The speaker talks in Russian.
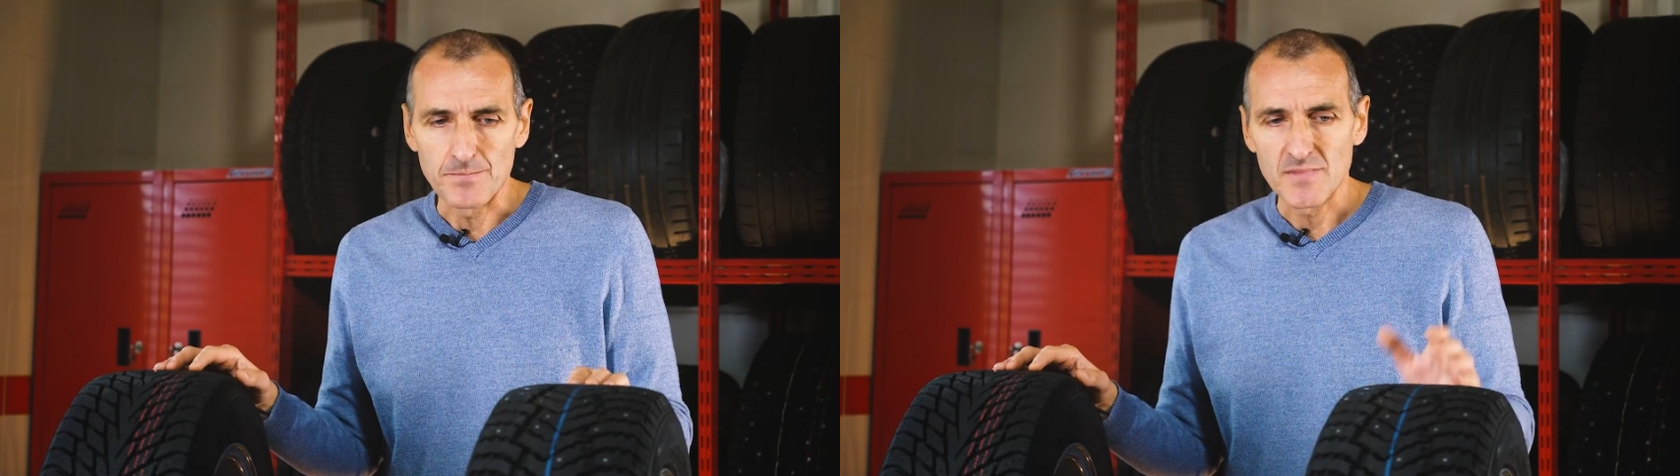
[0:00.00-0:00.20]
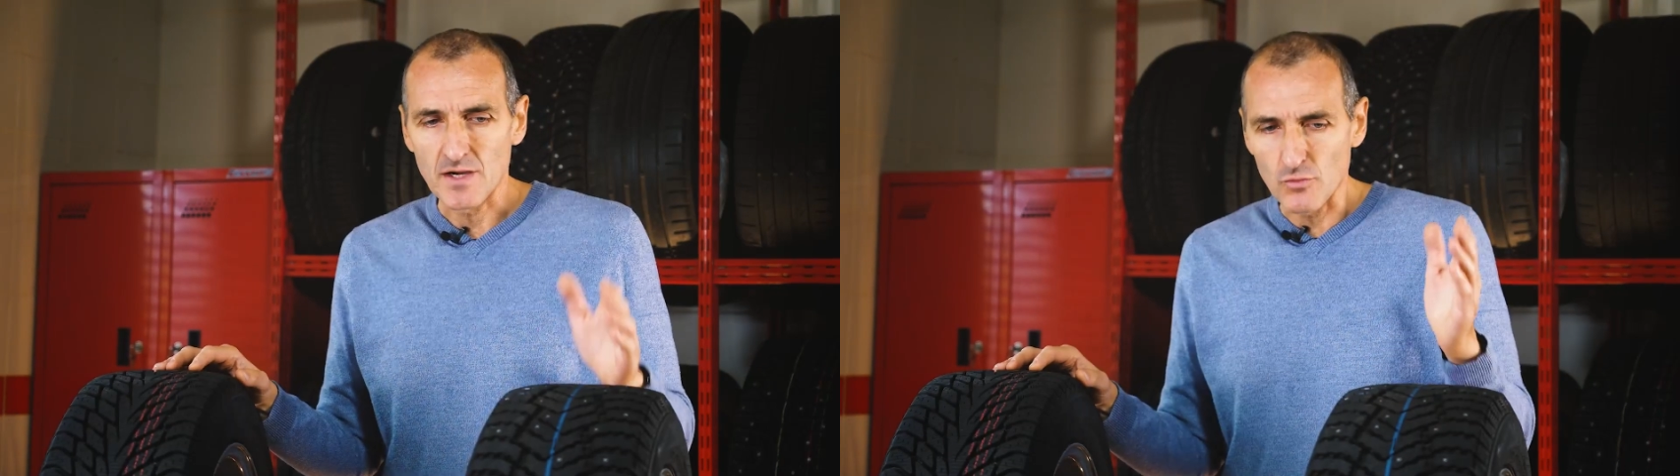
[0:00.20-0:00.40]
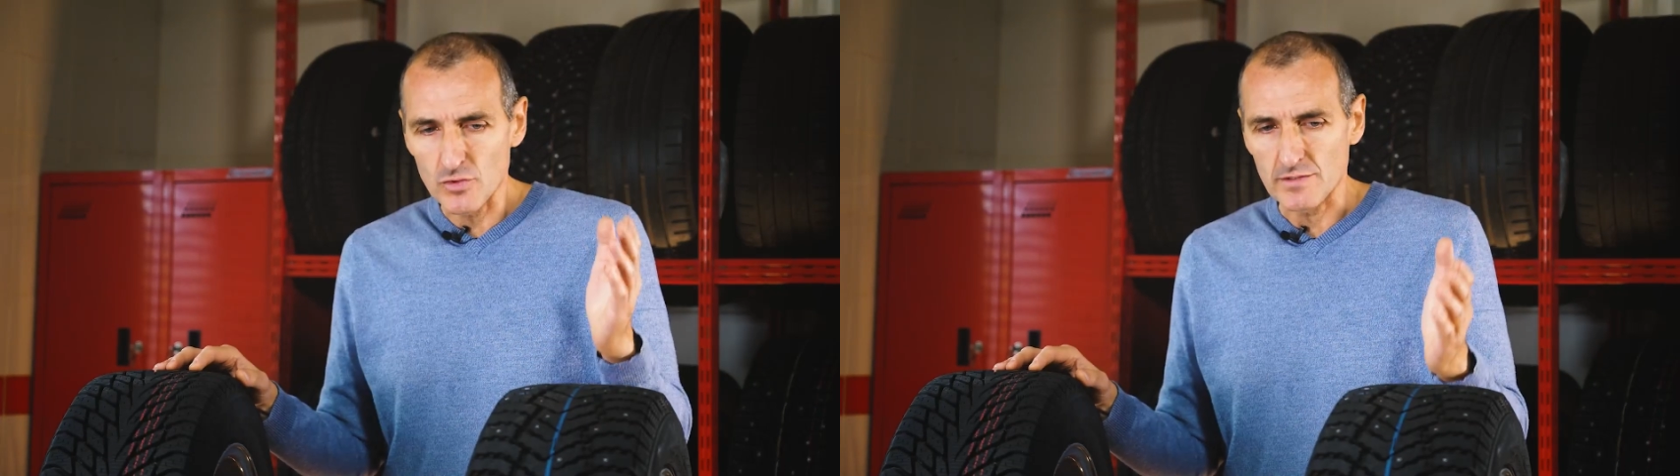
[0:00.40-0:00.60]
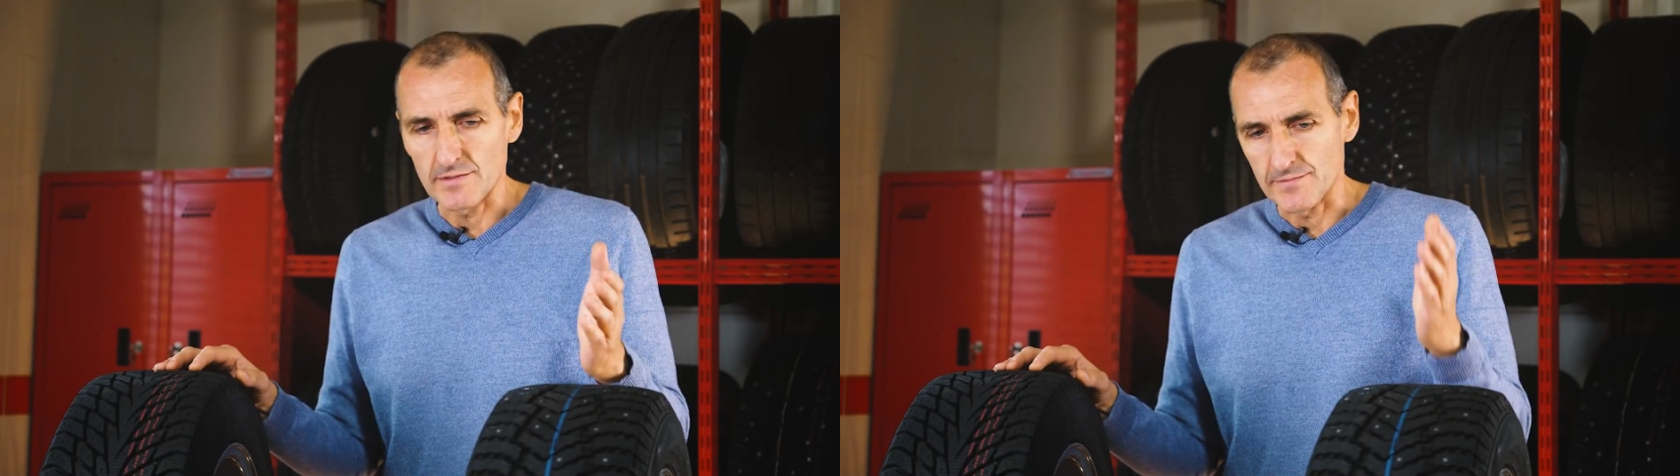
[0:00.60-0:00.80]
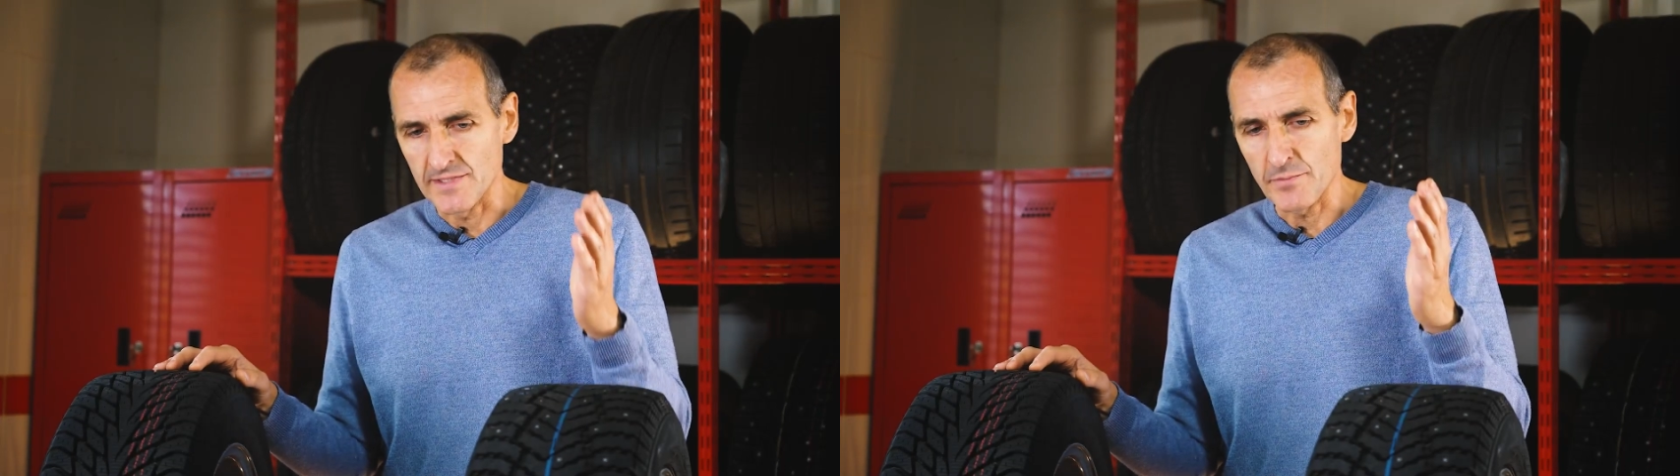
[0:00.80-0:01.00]
Так вот,
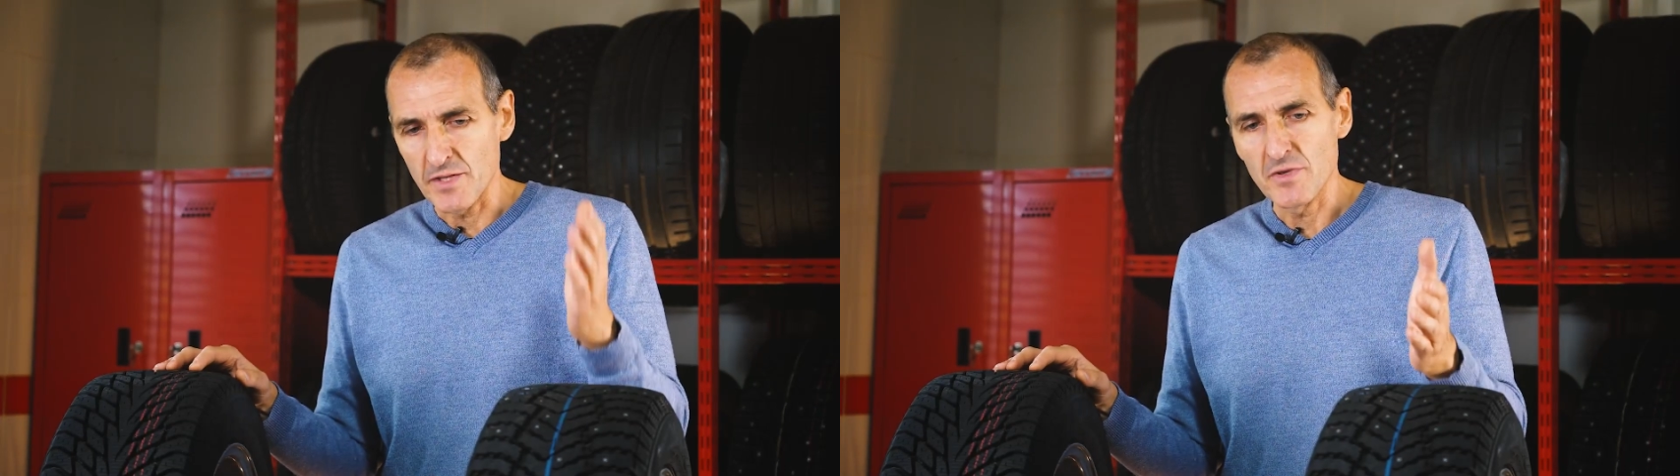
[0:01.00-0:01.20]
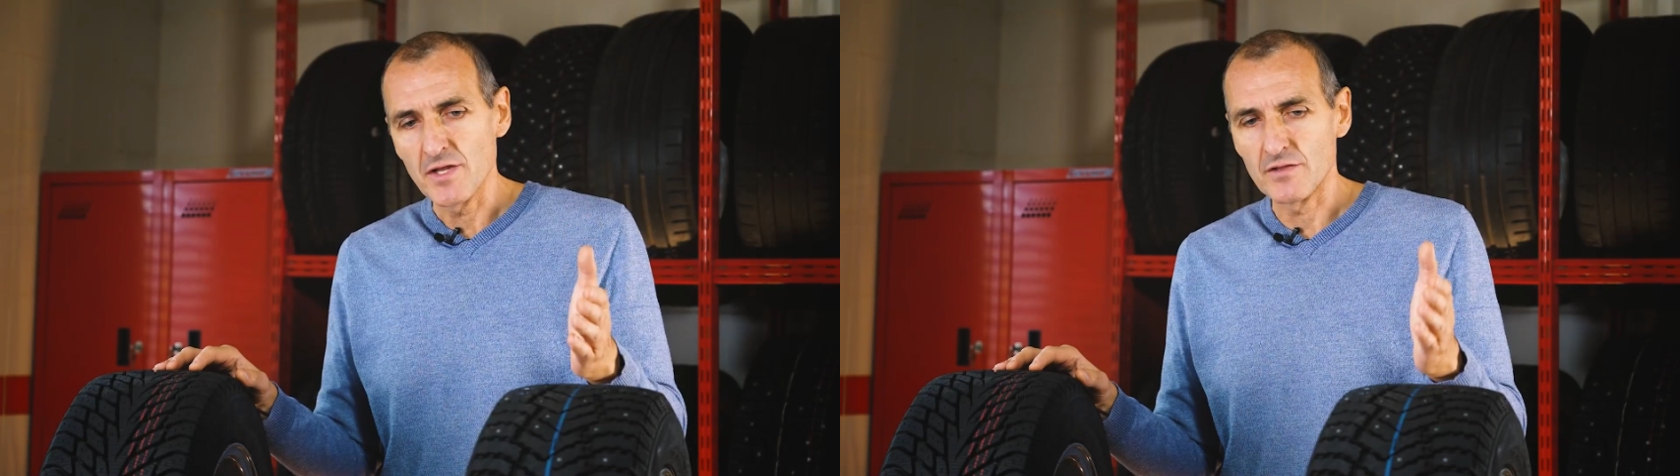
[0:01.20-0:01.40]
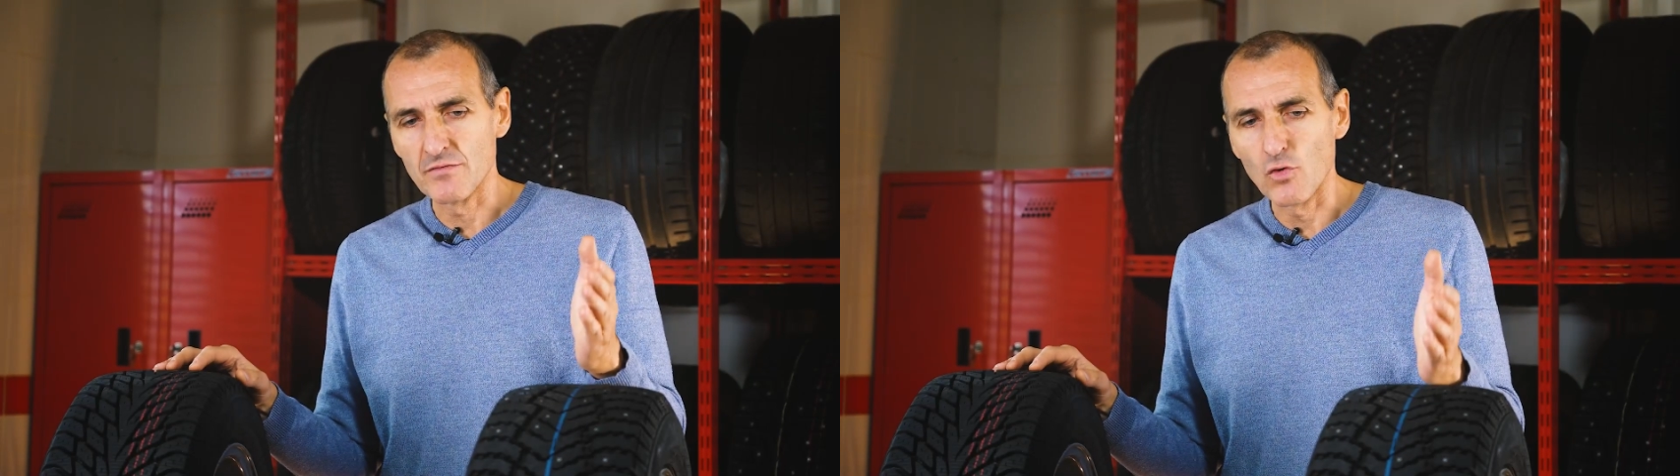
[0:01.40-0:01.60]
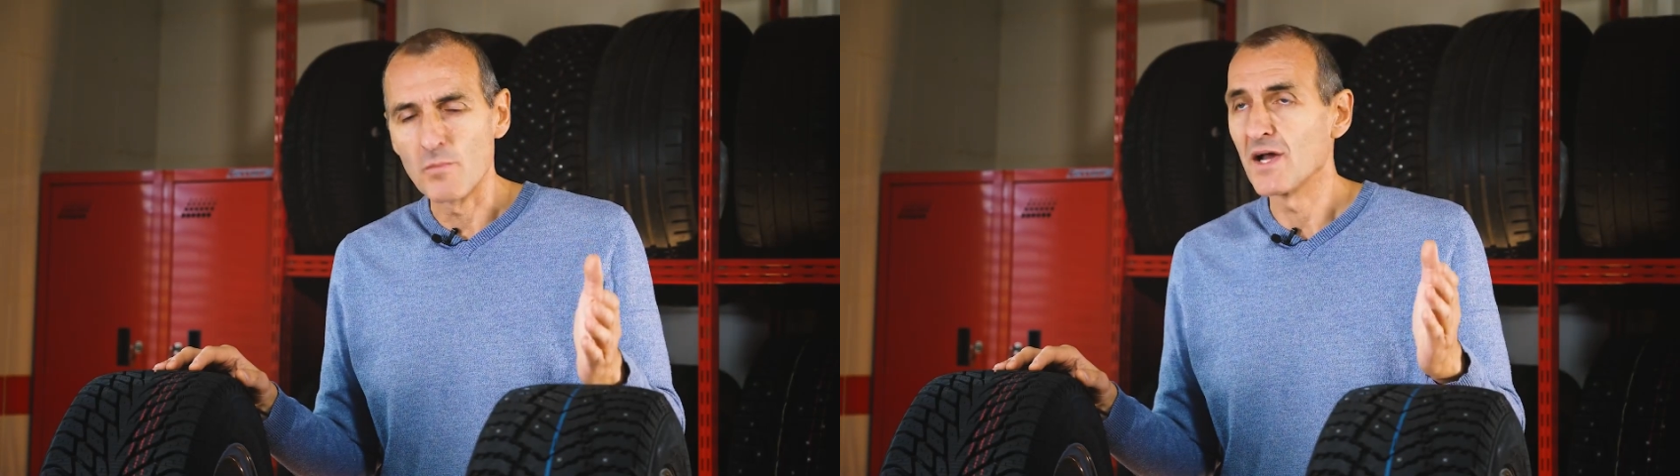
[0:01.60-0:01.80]
на примере двух